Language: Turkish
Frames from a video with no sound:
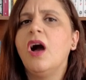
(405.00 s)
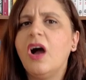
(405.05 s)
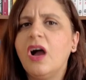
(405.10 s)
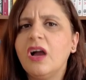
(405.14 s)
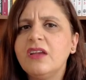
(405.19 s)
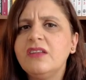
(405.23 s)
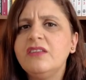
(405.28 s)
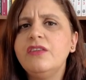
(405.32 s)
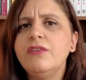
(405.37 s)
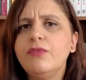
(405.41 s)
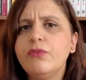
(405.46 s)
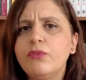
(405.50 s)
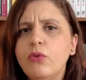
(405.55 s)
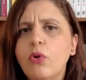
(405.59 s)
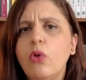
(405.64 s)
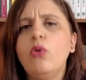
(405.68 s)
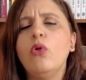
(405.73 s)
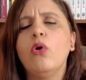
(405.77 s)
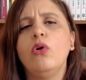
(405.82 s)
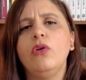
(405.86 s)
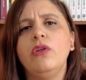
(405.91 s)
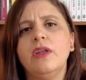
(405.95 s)
aktif
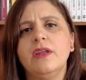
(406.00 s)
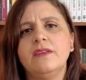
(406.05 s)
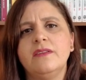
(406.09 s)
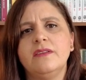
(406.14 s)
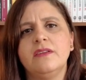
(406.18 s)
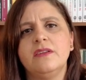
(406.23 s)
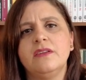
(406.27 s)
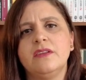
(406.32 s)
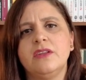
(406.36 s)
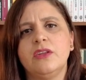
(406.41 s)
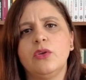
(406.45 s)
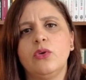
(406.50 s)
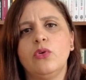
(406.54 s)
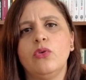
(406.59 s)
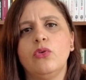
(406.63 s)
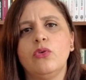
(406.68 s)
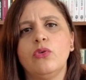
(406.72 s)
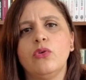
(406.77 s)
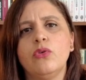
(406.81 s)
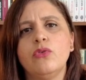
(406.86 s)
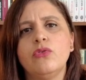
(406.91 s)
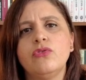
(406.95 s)
rol oynadığını da
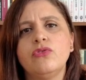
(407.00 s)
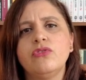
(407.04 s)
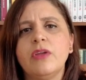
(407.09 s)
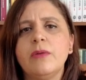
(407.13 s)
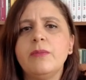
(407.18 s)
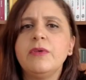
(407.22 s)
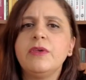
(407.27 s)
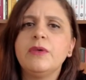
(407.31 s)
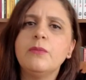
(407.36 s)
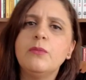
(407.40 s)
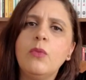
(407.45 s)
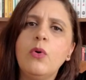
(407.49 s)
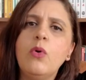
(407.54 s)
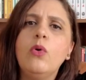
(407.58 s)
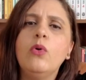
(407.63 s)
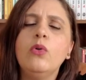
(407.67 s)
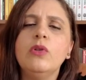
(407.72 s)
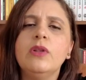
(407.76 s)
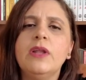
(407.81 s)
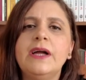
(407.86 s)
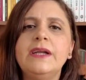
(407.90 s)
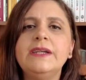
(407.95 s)
görüyoruz. Tabii ki
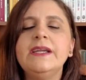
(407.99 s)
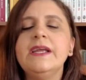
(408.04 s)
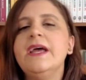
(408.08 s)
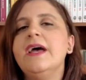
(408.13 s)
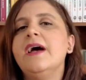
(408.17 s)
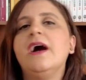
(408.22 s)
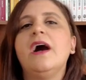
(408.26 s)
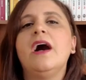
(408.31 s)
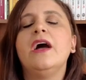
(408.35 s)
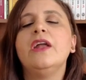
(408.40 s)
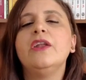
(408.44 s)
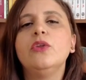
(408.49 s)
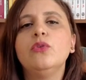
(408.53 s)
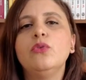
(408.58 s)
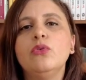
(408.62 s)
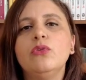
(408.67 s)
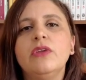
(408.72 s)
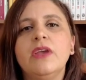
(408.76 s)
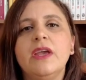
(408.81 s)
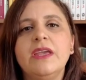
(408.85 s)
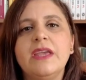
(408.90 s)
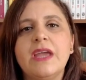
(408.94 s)
Moğollar
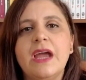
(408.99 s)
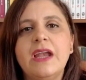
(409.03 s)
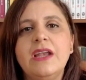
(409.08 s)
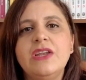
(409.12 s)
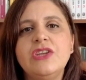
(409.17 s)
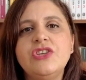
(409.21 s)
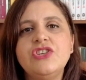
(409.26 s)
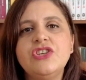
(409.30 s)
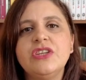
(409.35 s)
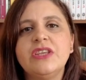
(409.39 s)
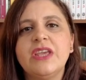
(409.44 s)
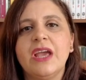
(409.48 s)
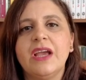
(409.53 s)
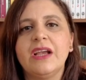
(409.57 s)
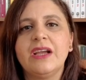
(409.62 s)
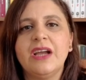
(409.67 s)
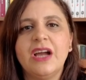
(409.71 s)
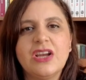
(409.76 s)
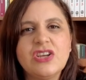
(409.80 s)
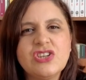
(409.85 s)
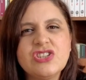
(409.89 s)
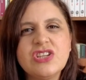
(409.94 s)
Anadolu'ya yerleşirken
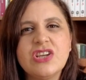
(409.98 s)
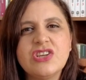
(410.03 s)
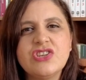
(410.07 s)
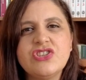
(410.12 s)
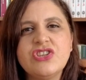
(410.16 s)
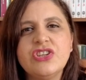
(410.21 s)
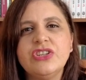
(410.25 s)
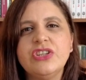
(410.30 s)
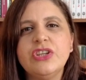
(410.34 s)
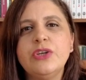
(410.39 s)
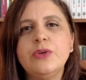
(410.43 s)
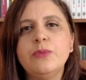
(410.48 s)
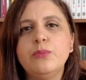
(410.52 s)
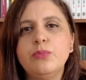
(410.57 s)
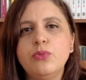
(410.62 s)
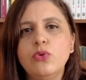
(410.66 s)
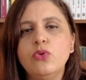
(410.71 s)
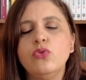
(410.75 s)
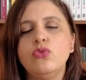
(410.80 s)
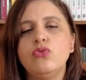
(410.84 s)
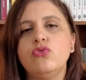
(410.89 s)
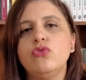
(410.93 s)
karşılaştıkları
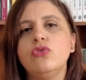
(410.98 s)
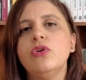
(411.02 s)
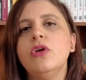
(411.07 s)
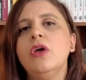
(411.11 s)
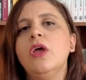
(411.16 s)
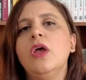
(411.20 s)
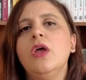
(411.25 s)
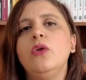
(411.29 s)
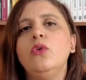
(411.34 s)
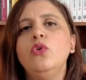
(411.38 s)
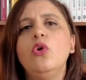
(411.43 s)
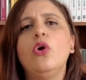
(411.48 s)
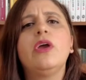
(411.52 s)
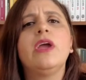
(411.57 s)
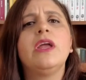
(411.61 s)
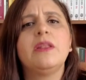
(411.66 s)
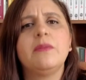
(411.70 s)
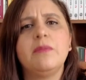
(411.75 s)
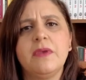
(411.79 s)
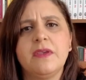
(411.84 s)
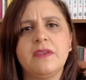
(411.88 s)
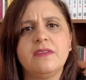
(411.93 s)
bu gücü yok
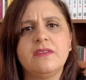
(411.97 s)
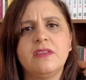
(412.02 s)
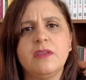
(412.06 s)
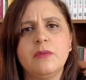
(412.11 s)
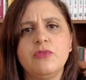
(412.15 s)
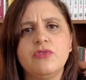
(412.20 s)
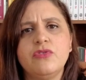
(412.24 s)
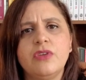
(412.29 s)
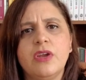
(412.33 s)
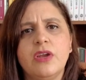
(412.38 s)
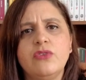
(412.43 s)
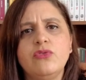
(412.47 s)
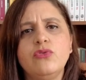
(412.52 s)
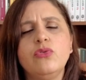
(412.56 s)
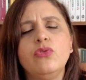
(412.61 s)
etmek istemişler.